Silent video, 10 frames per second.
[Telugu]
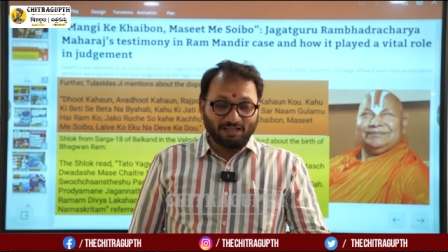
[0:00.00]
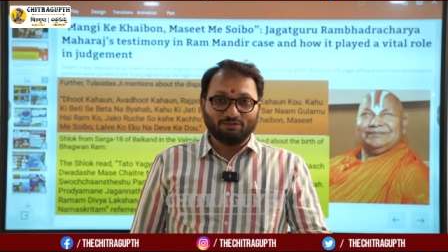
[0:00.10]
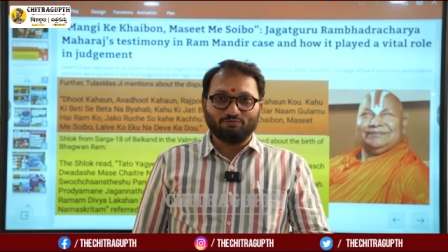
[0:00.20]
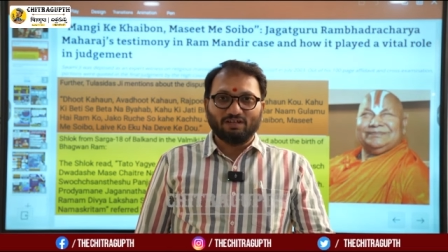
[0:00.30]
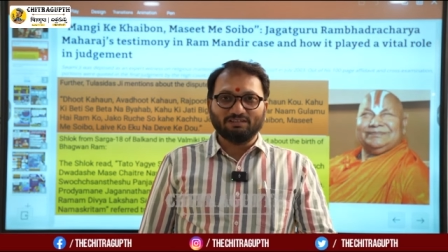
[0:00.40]

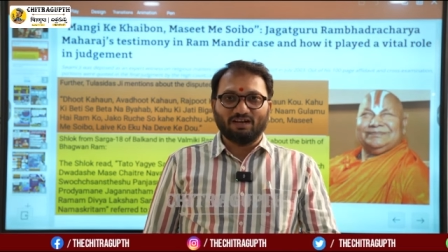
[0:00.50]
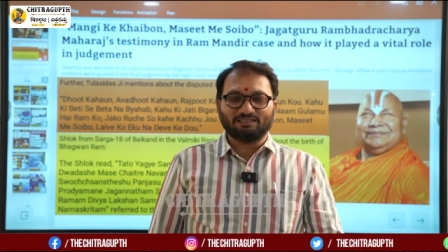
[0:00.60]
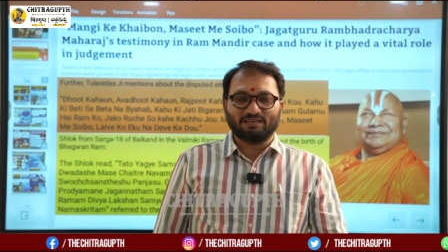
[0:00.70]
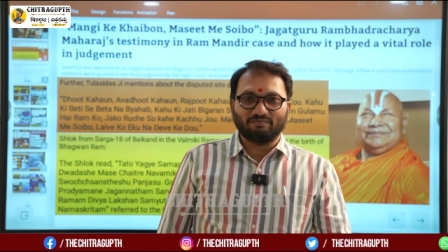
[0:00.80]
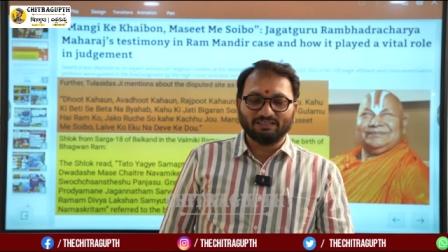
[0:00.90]
ఐదు వందల
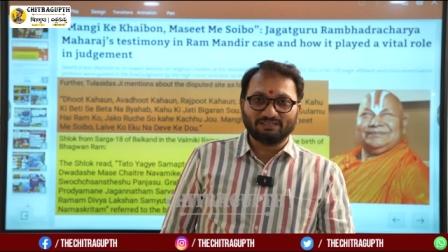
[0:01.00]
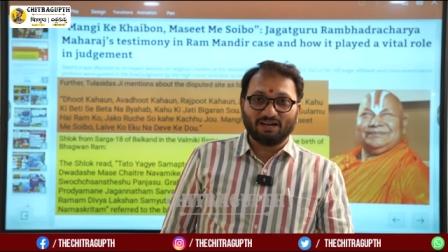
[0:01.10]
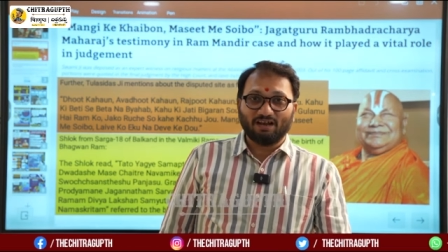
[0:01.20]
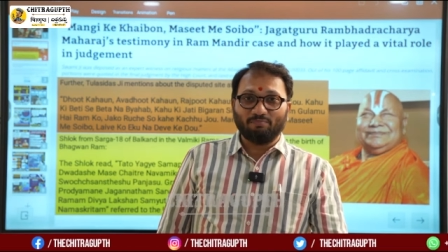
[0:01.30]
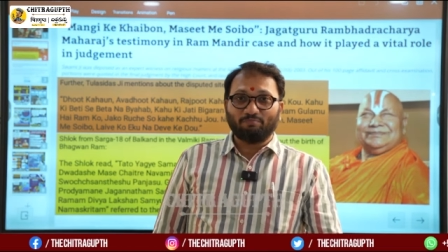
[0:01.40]

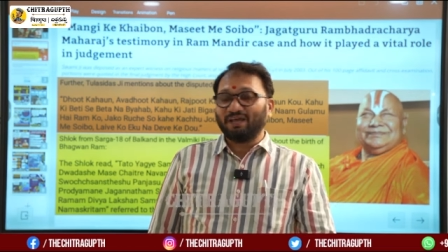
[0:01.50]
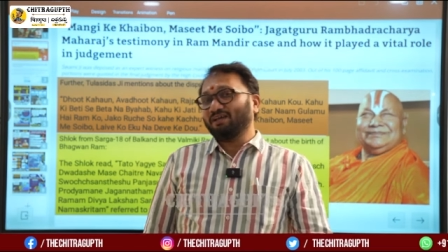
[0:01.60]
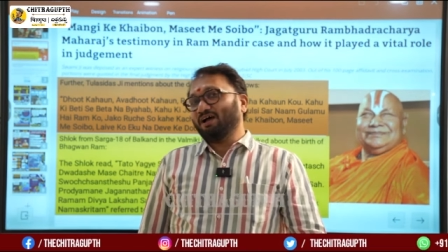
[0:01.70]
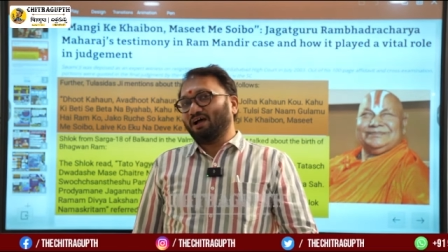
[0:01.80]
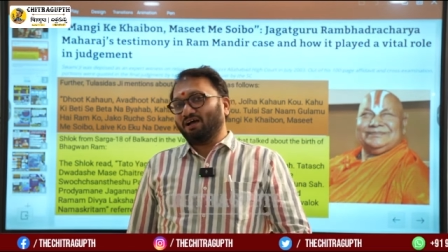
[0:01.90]
సంవత్సరాల
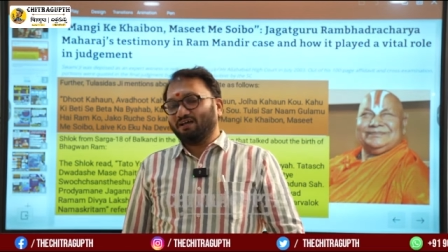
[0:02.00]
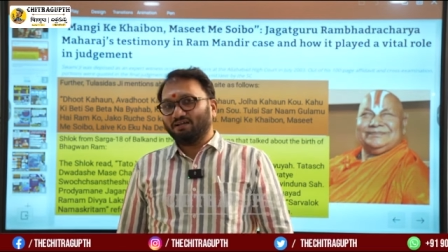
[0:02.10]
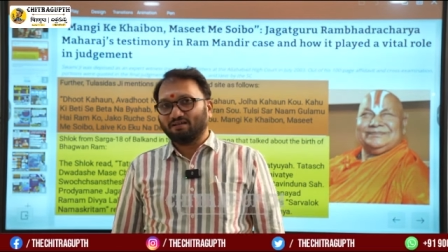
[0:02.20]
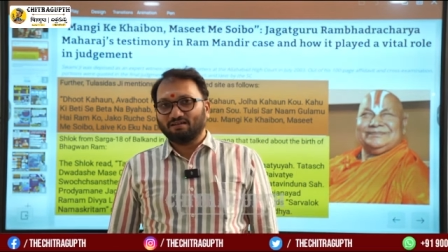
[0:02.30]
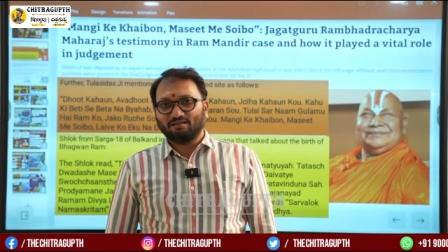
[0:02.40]
పైగా
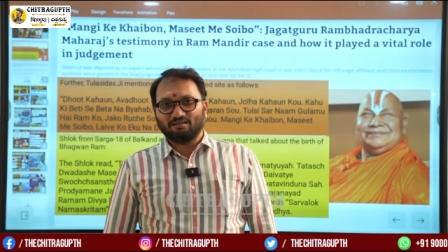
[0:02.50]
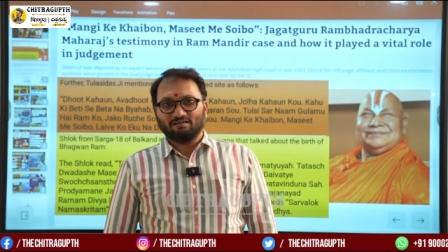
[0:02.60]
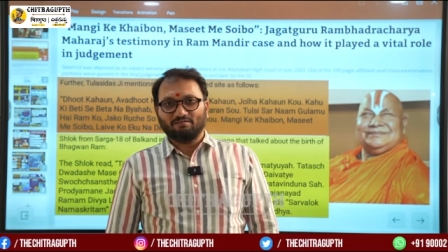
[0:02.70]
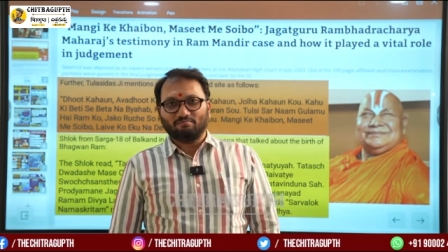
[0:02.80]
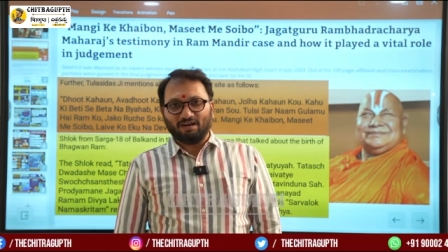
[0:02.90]

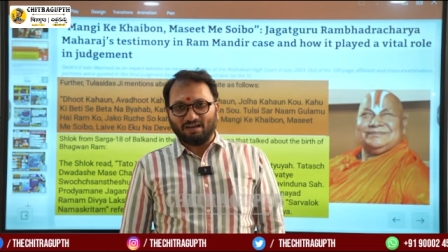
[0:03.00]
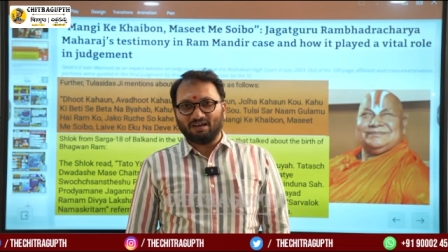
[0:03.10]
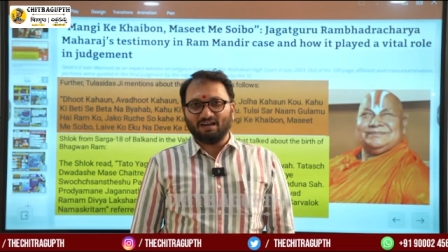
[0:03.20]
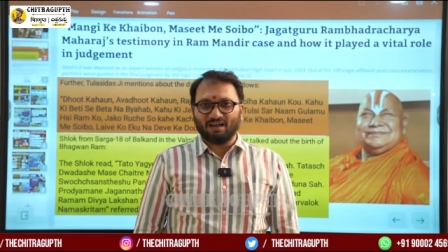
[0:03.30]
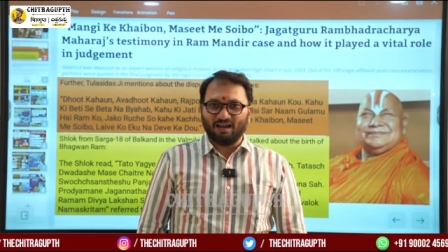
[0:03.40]

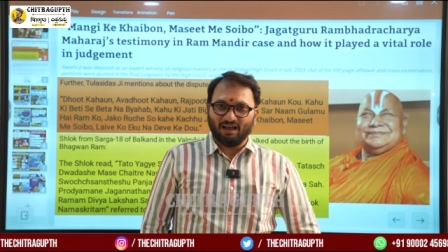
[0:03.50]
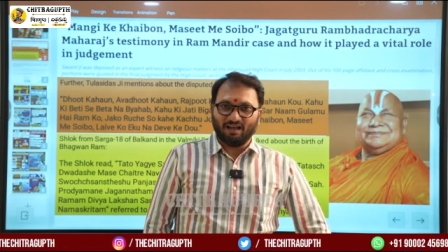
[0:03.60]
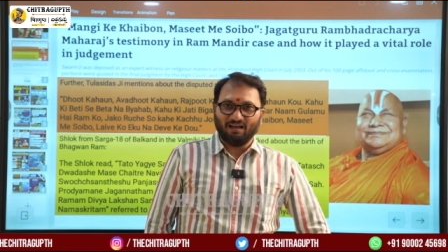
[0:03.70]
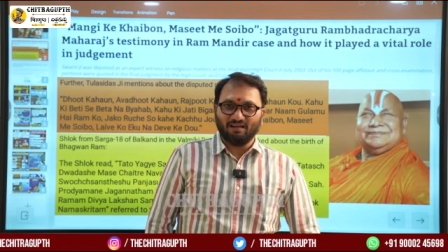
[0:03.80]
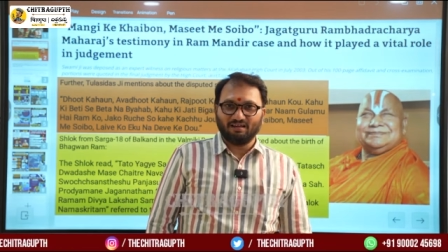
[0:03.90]
మనకన్న కళ
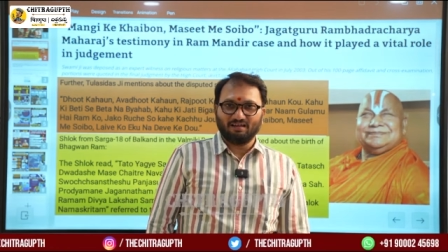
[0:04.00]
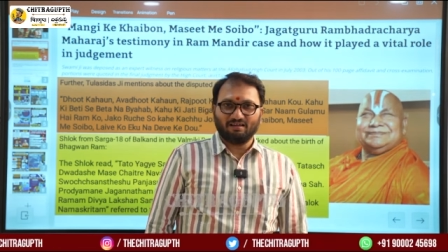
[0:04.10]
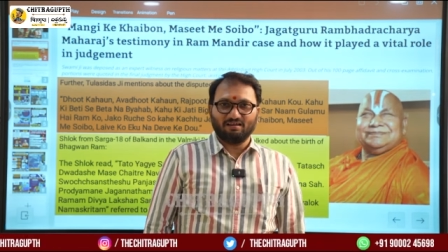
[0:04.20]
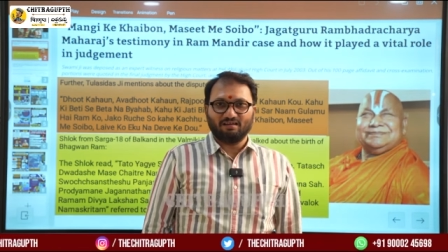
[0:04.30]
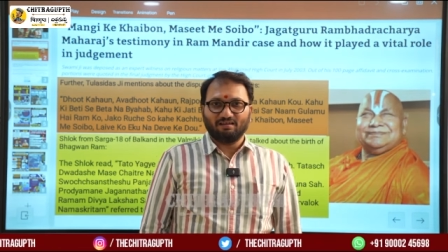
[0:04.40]

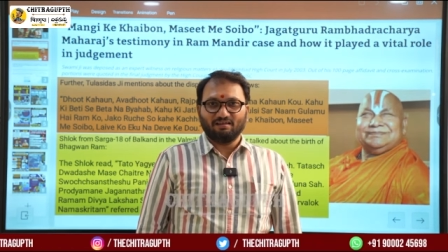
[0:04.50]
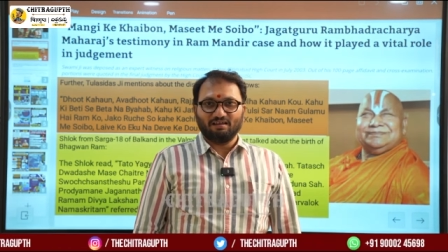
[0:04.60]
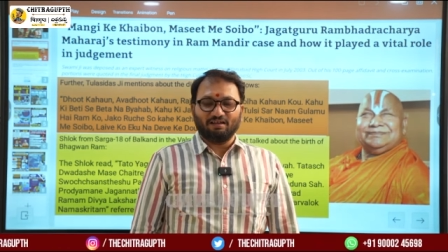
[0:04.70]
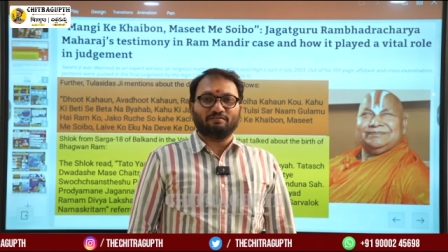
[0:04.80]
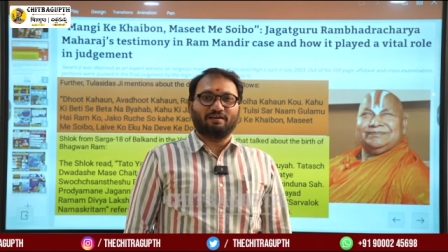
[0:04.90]

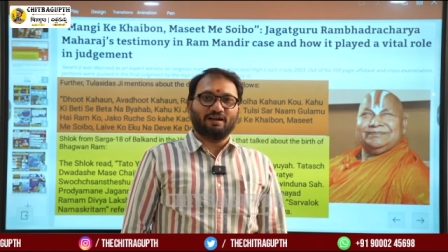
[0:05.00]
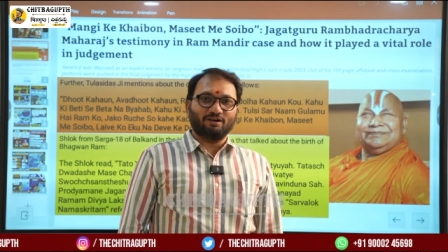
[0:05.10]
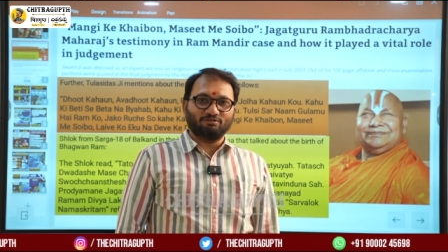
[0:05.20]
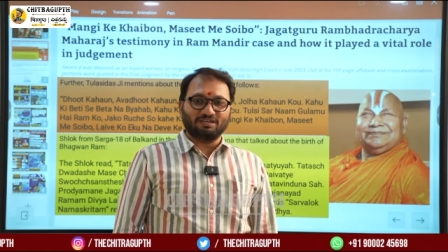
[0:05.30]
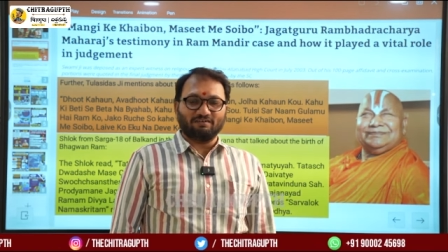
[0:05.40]
ఇరవై
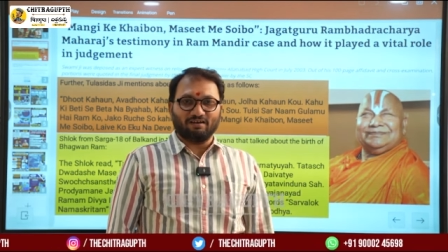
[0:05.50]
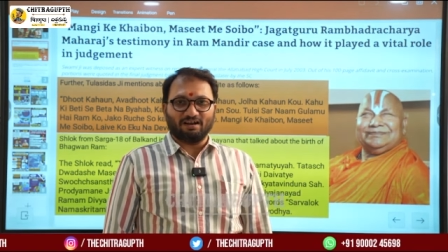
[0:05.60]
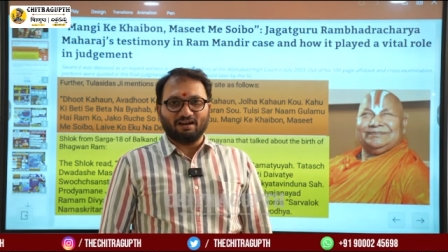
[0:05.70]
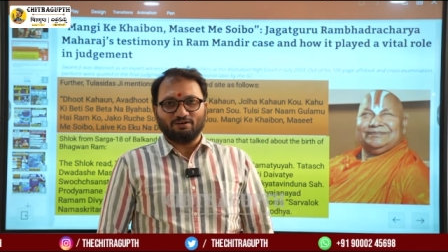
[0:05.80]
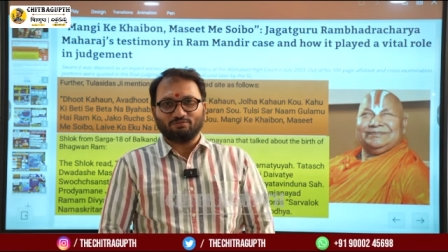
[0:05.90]
రెండు
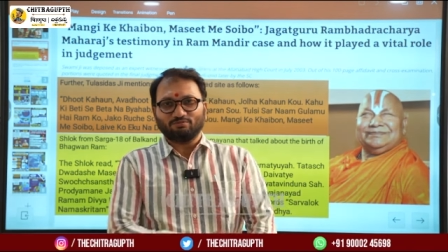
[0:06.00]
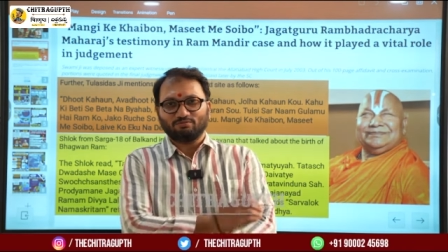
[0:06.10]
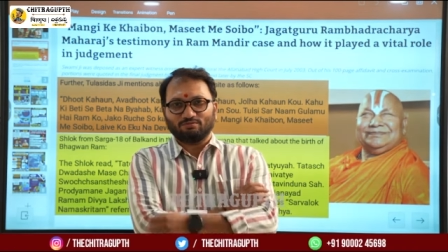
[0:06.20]
జనవరి నాడు